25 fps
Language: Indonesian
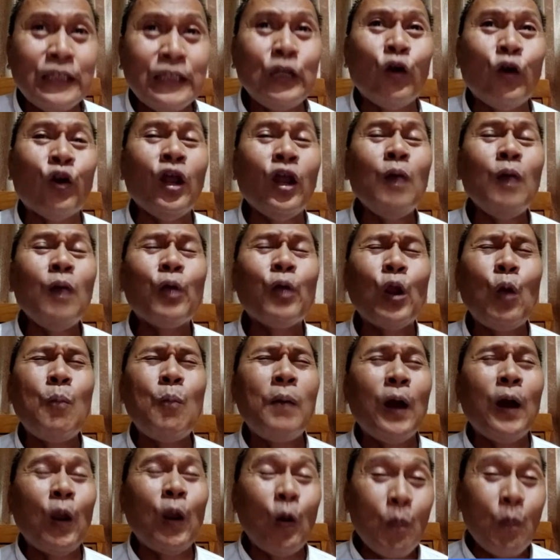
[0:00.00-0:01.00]
Jadi orang
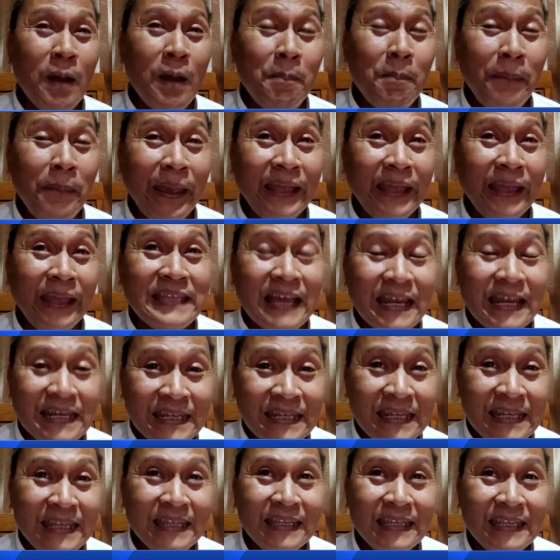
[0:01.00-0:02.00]
berlomba-lomba pengen
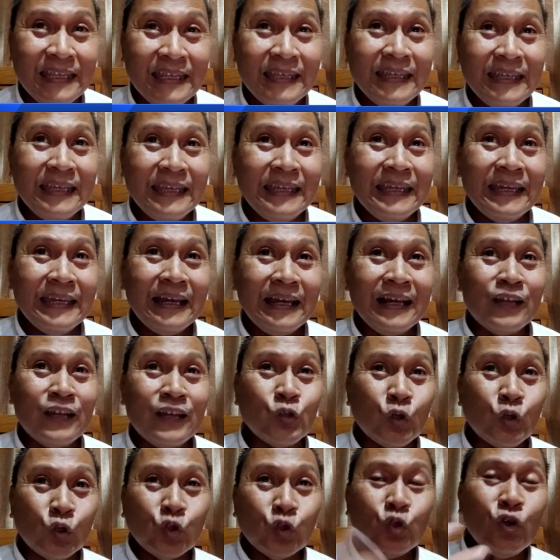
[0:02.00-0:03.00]
jadi Eh,
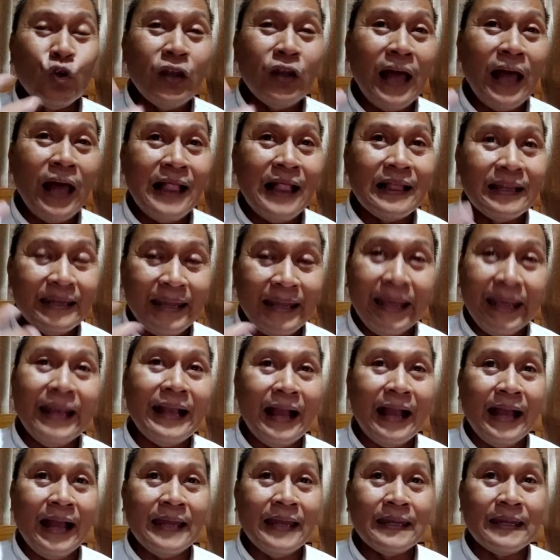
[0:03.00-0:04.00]
struktural
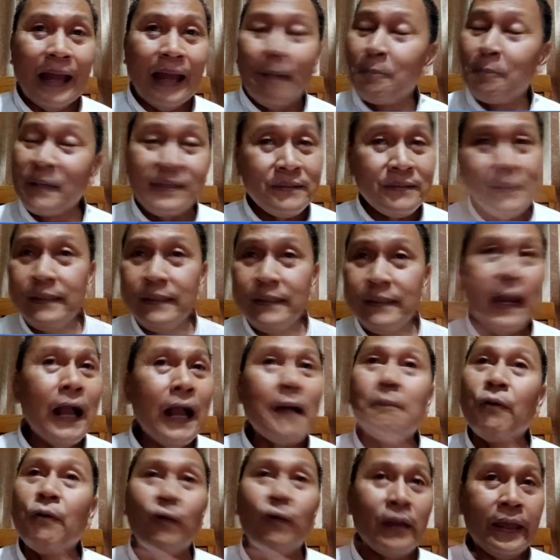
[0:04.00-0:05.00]
dekan mestinya
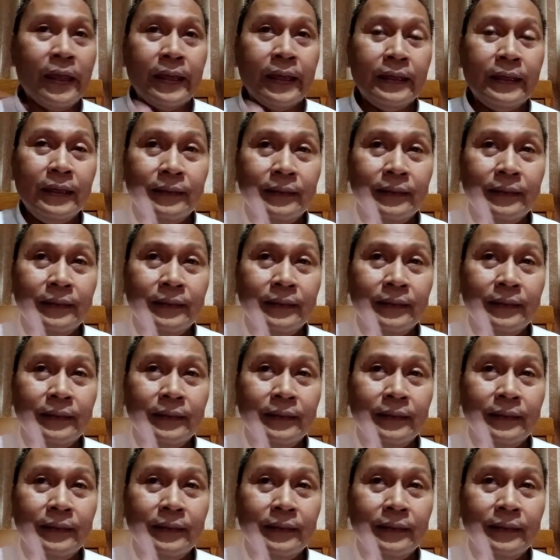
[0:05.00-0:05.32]
nggak boleh.